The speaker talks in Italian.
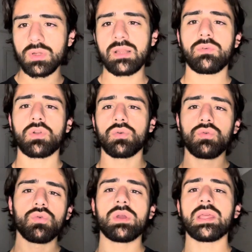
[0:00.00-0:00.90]
lavori con
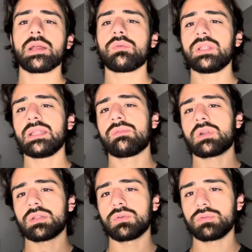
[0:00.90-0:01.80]
lui e quindi
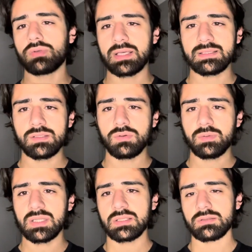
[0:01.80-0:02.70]
lavorando col tuo ex
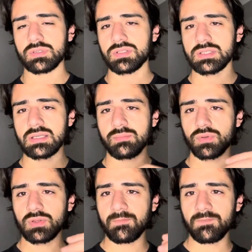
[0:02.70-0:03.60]
sicuramente la situazione sarà più
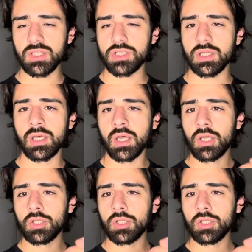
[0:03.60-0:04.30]
difficile